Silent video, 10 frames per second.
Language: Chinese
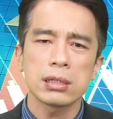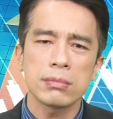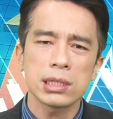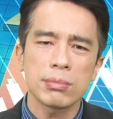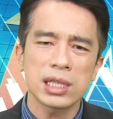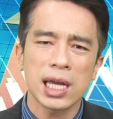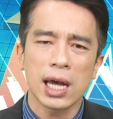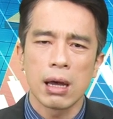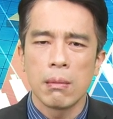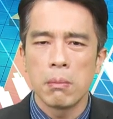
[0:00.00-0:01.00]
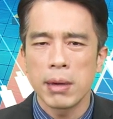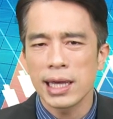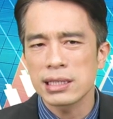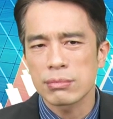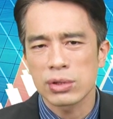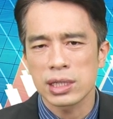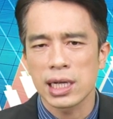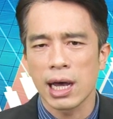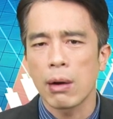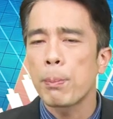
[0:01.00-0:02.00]
么怎么跌，没什么
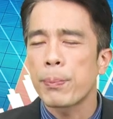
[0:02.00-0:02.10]
跌啊，